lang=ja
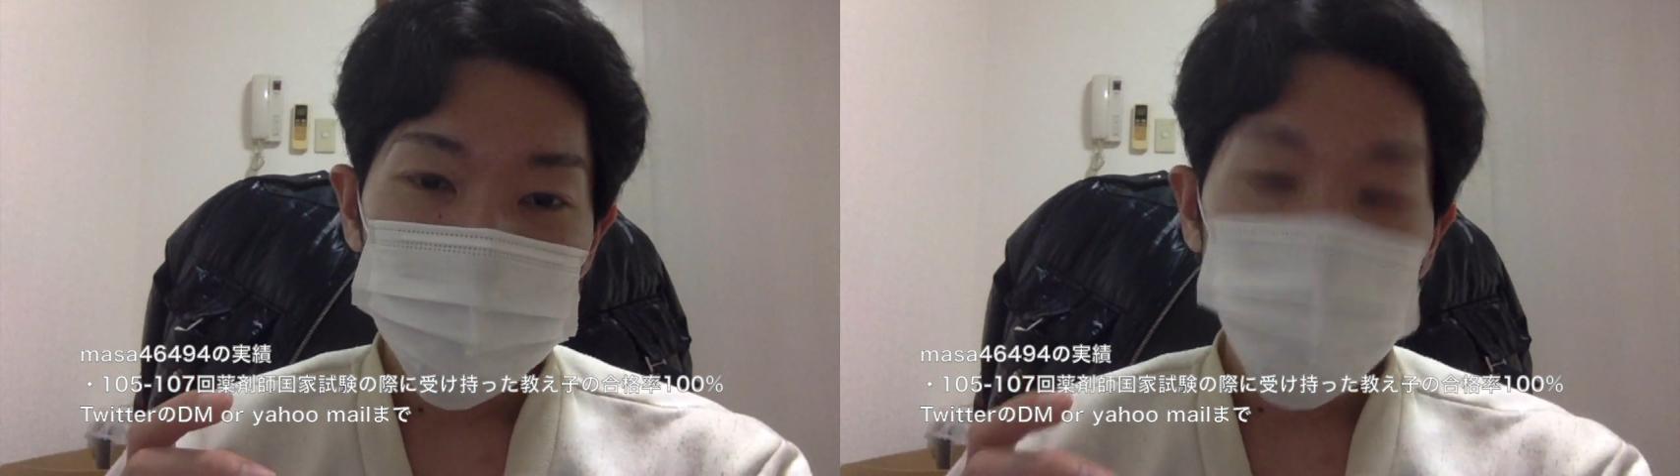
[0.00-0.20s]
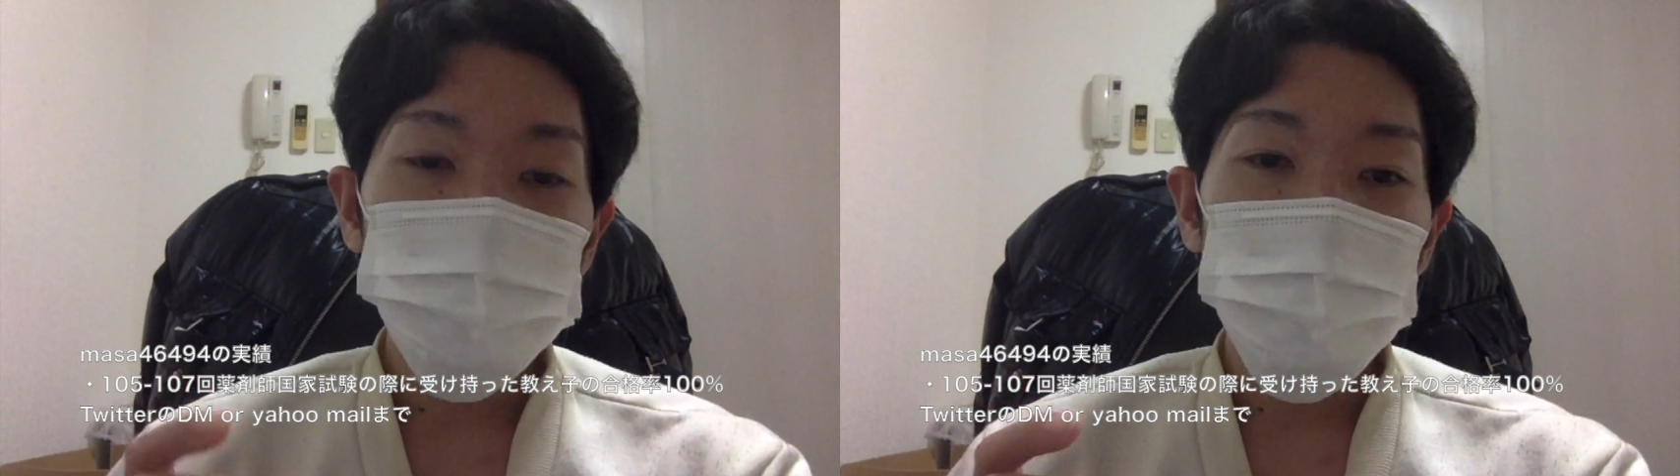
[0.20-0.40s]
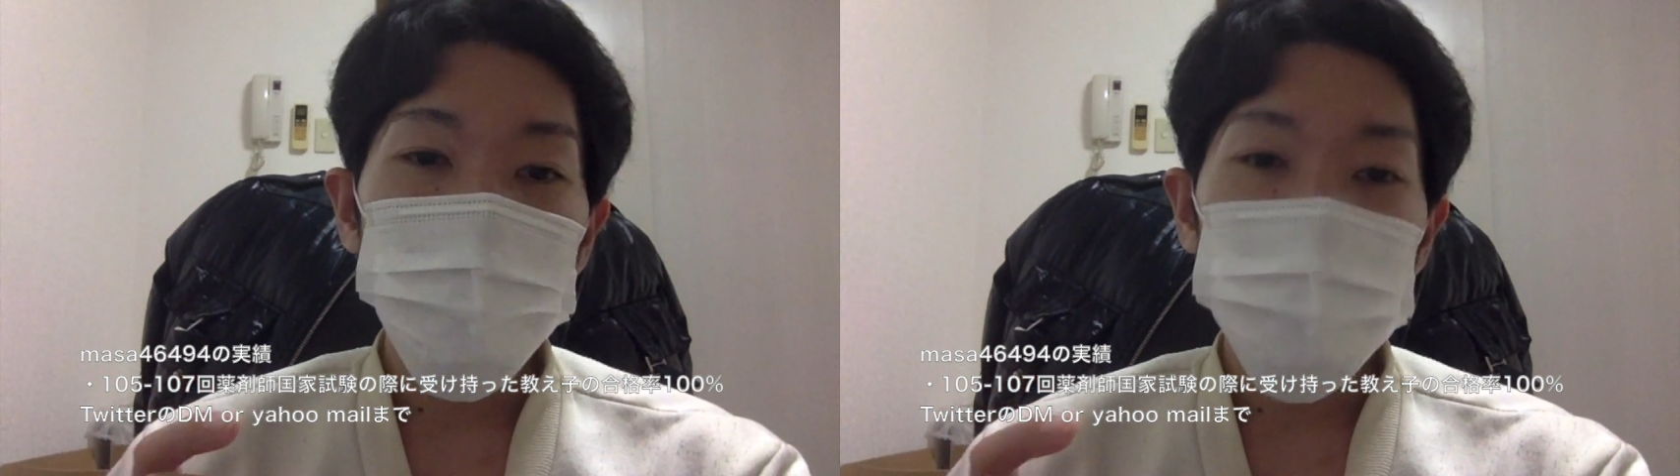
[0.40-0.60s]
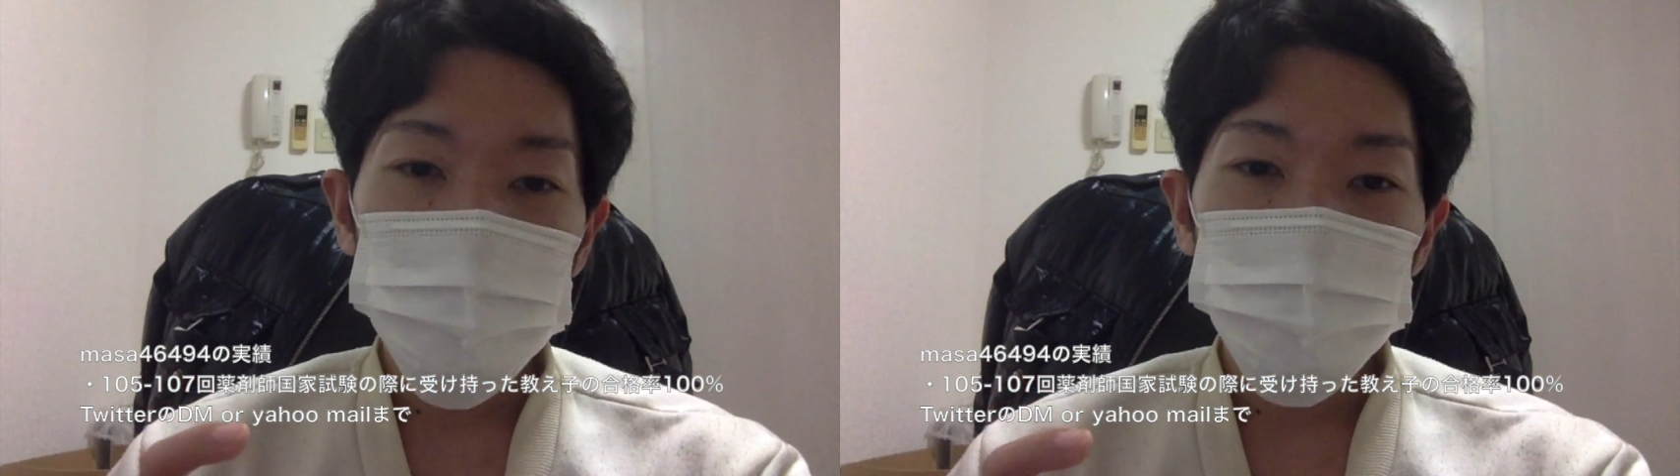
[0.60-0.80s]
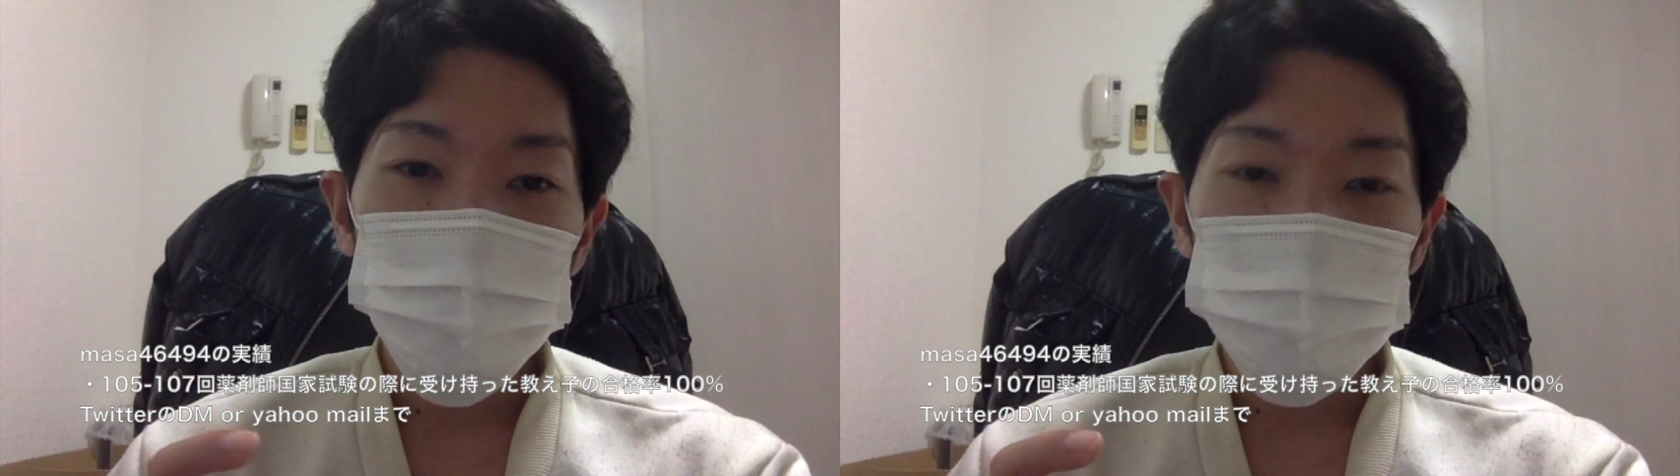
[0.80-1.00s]
と比べて
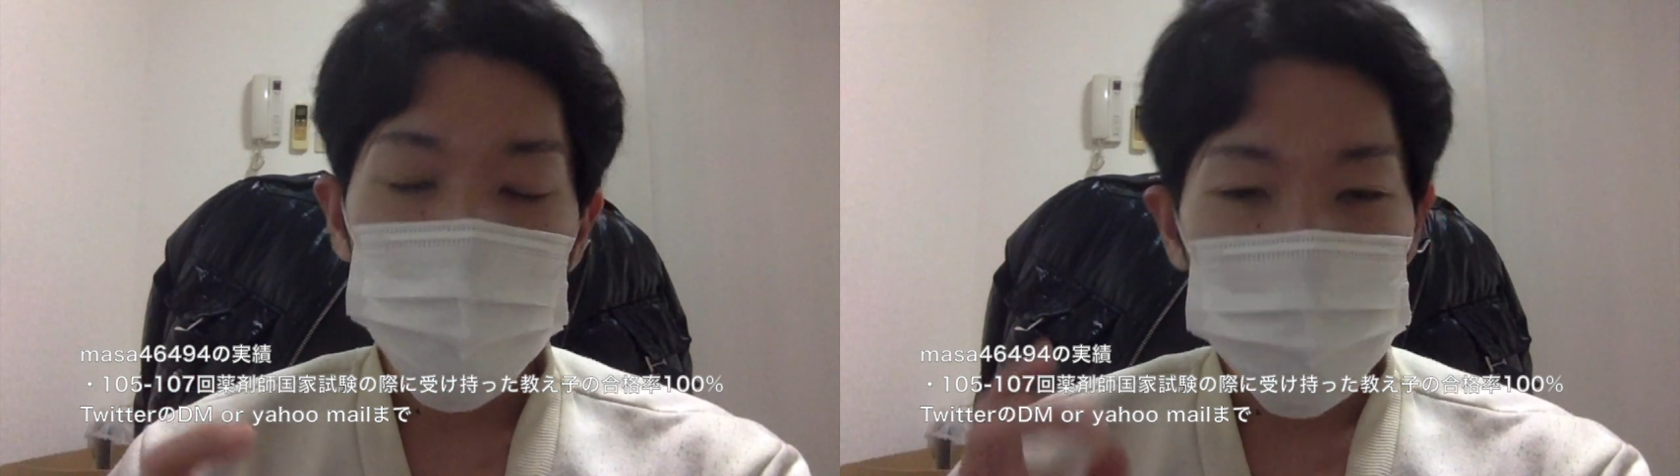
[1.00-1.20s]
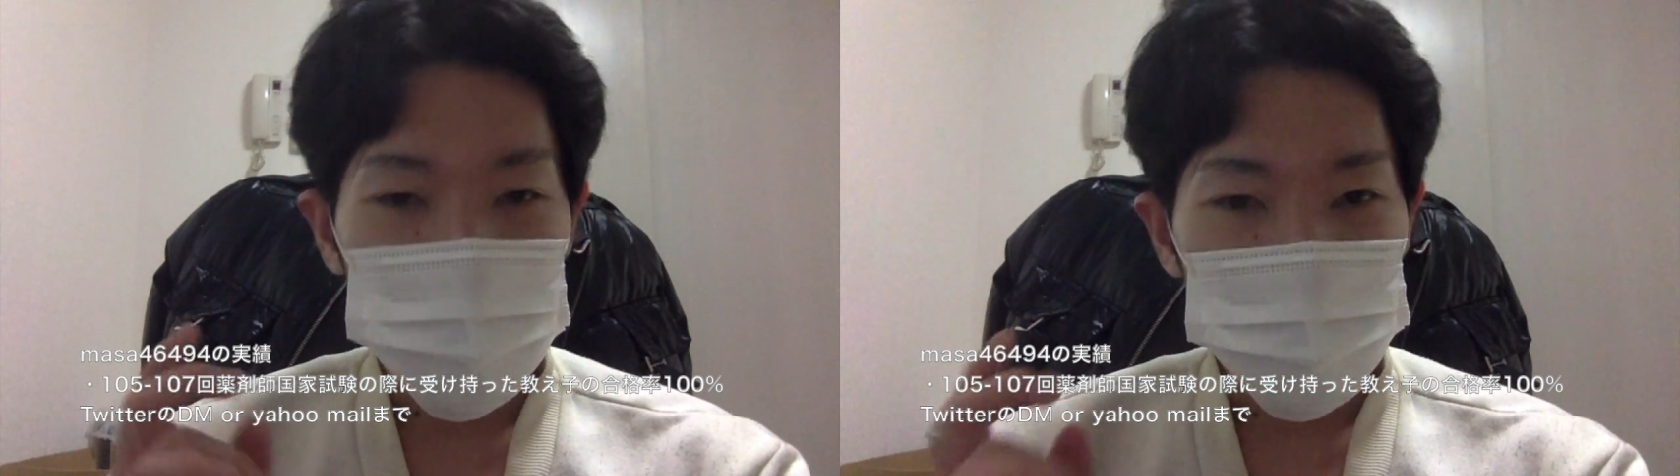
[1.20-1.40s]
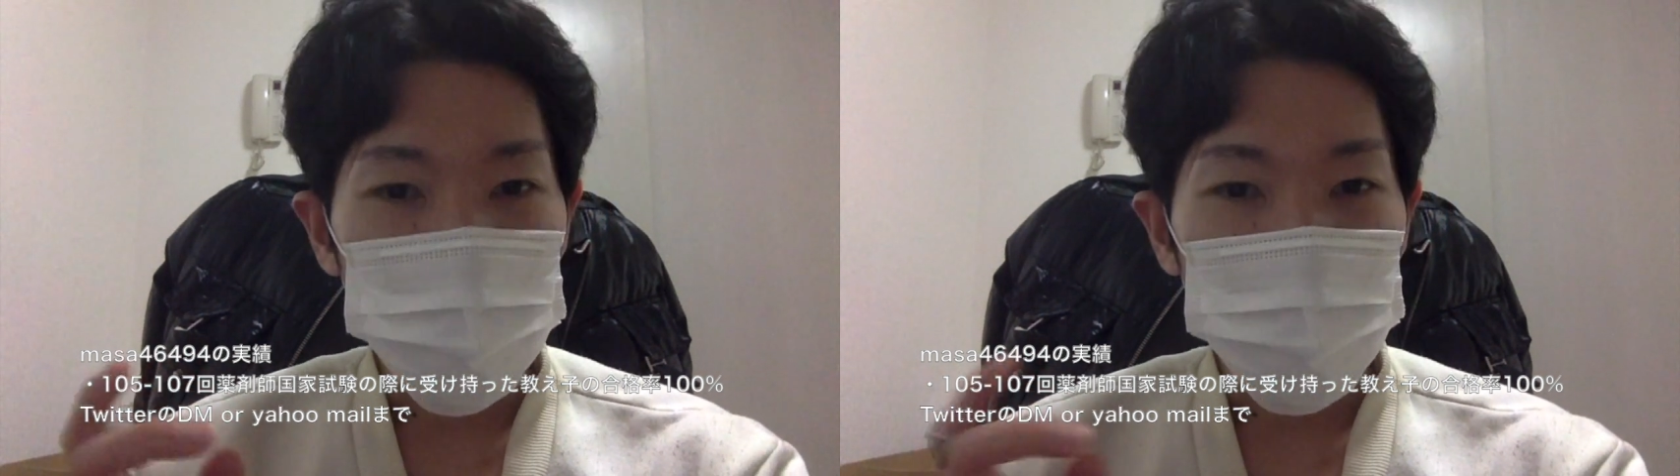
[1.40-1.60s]
も点数を上